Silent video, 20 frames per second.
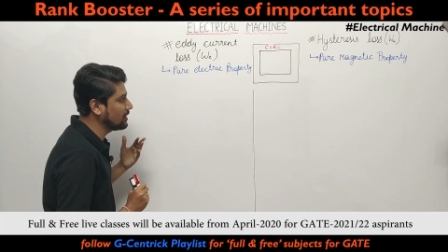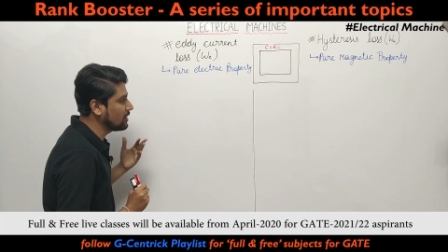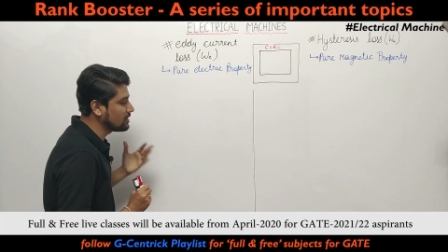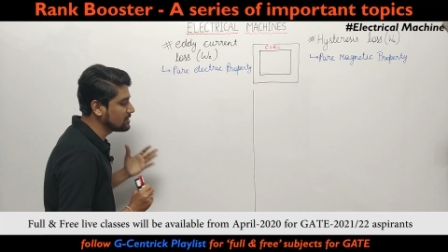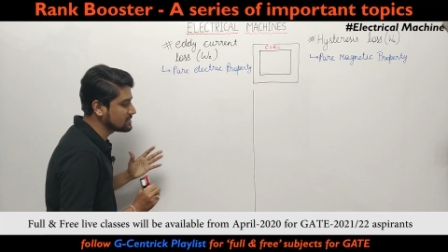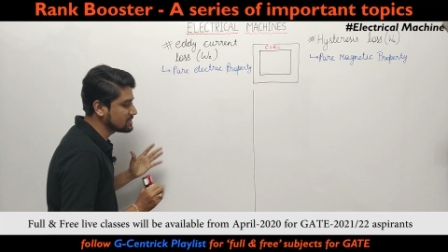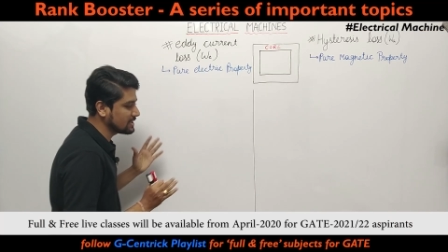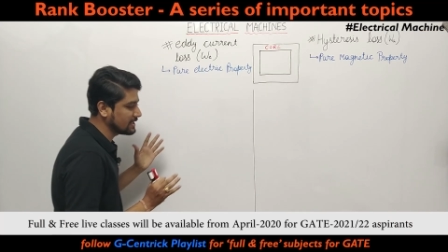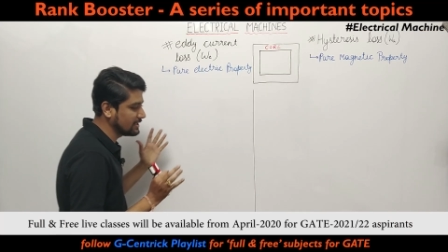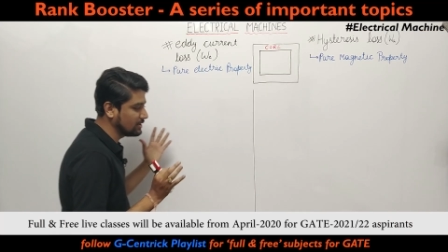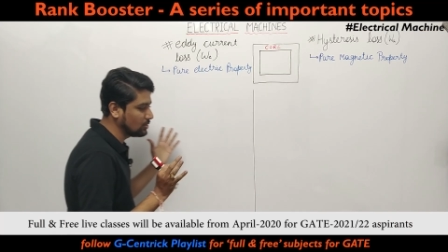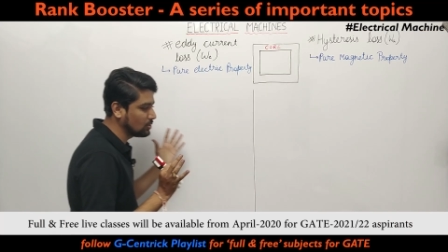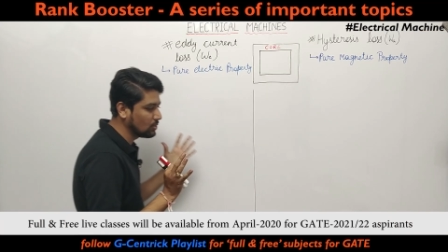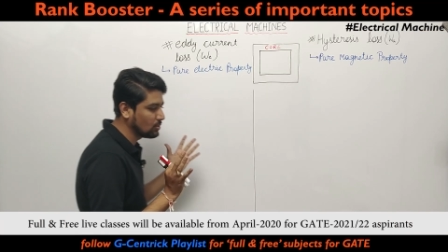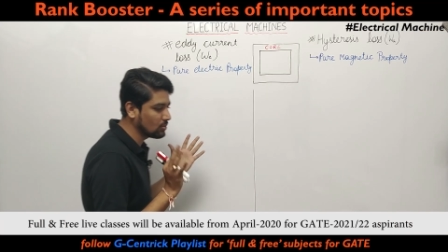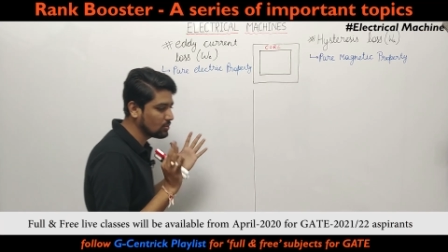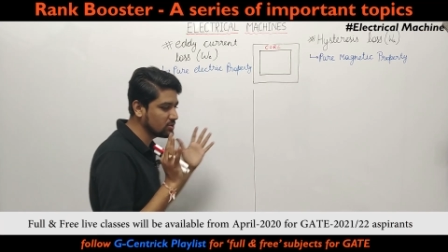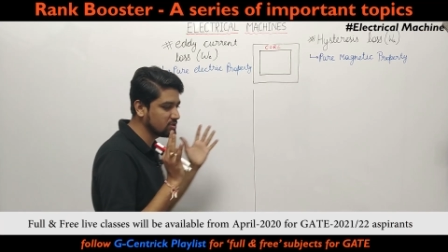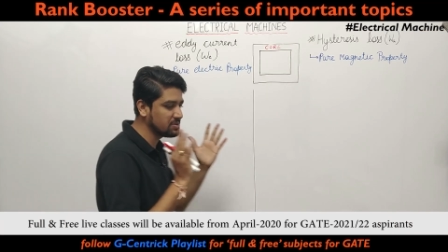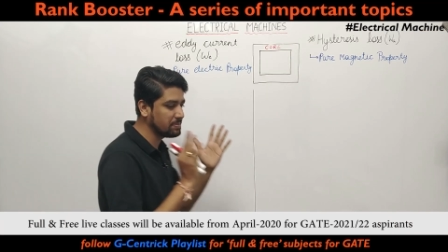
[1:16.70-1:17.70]
लॉस इन
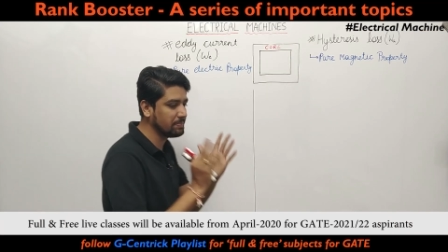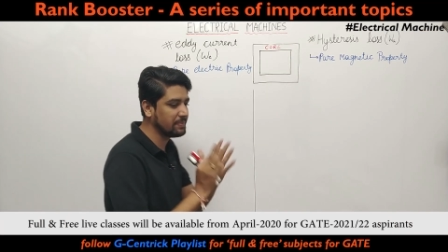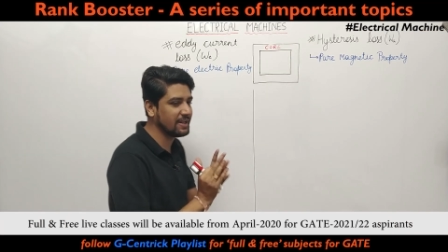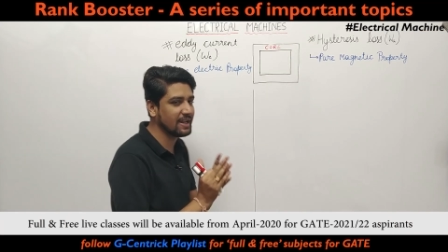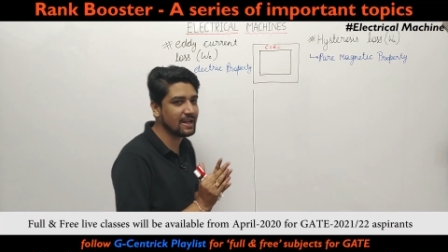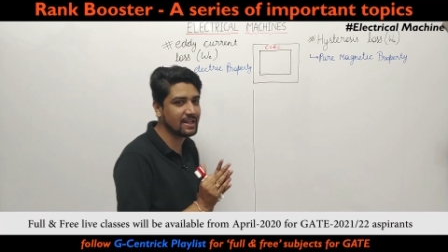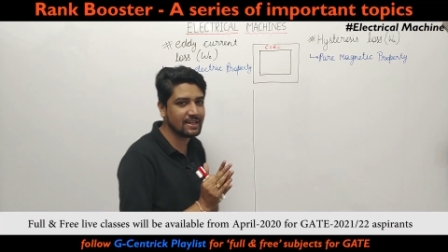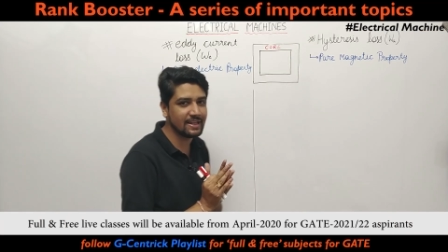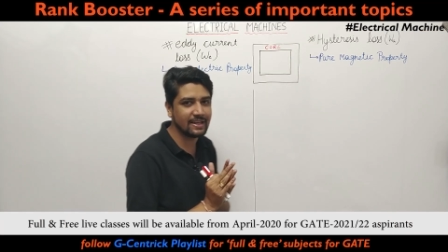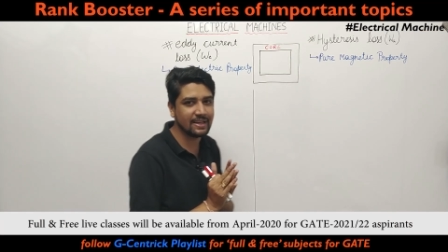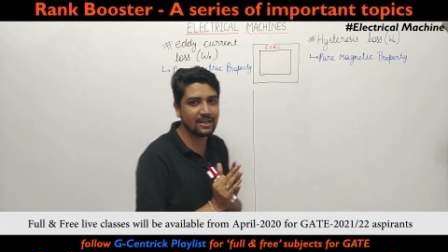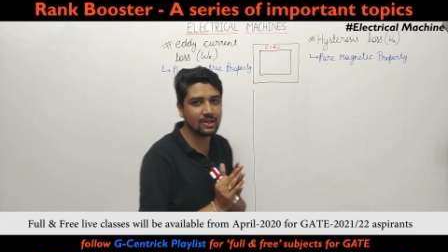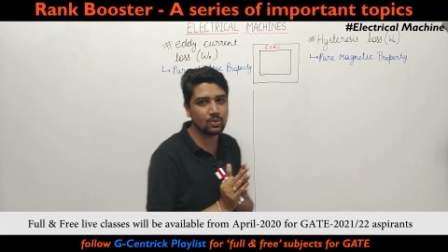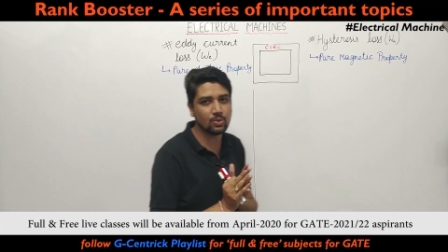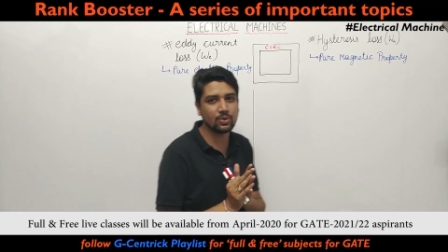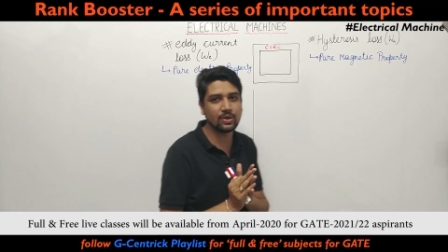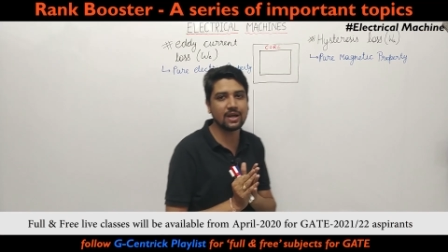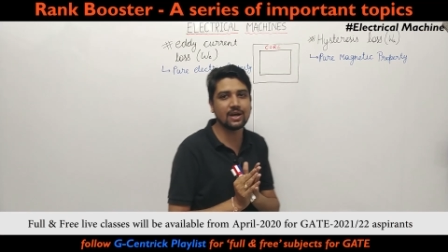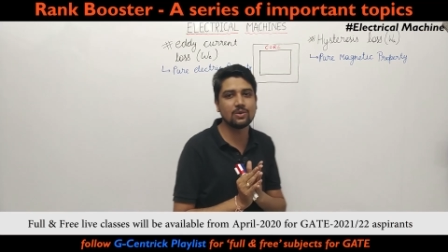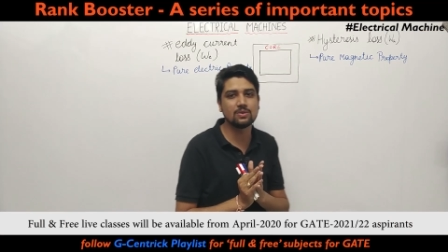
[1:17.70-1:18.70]
दोनों को जब मिला देंगे तो
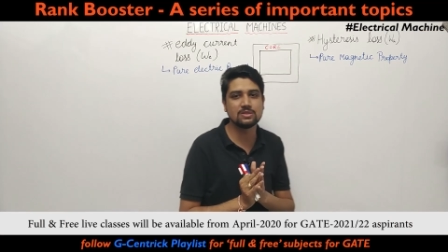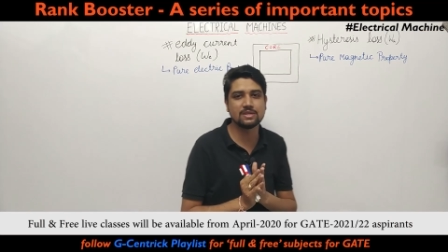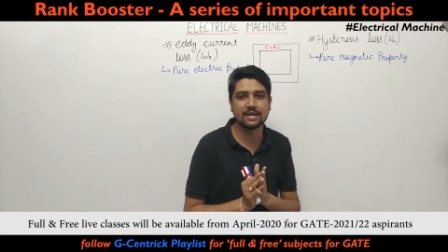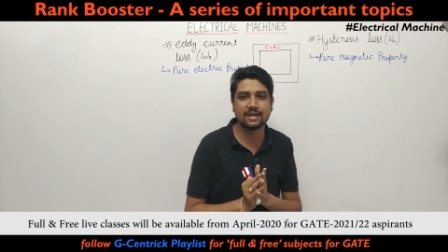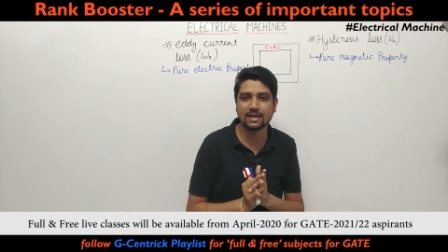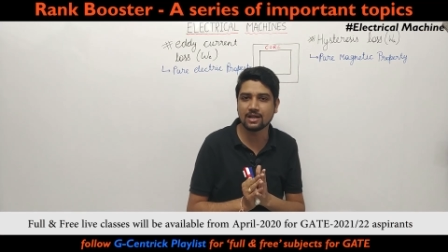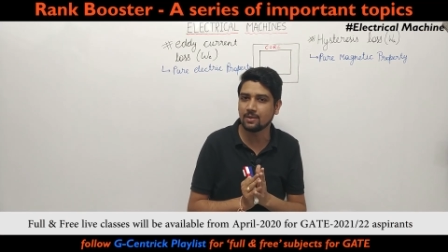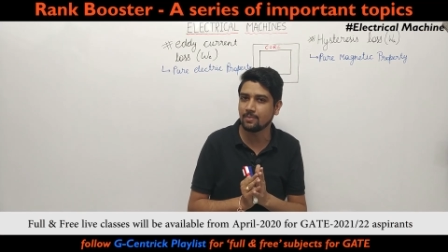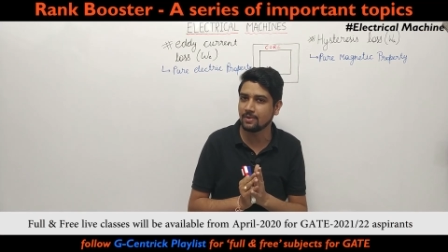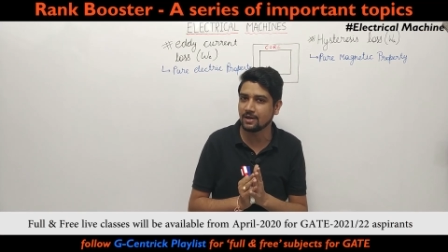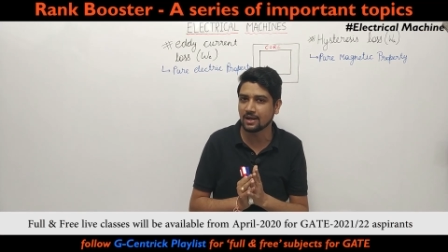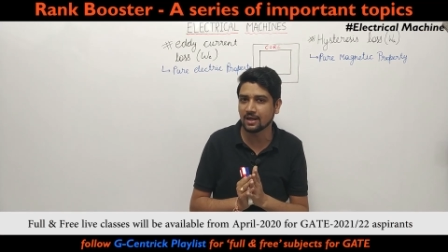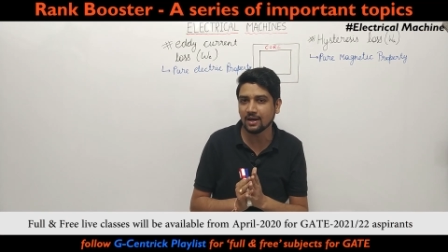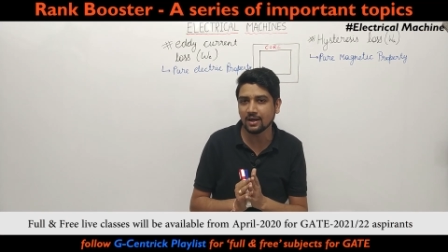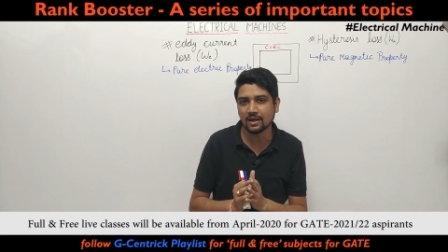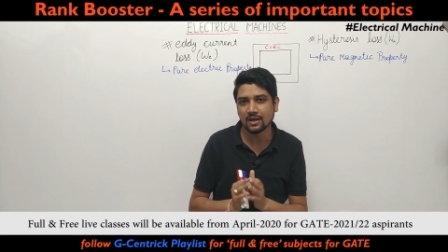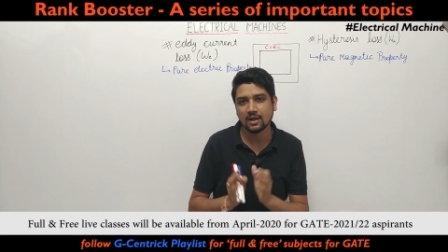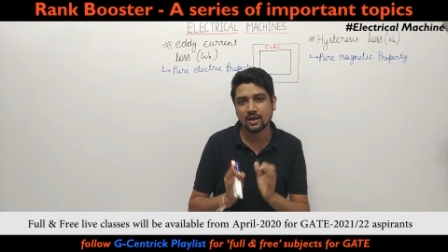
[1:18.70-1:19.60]
क्या हो जाएगा हमारा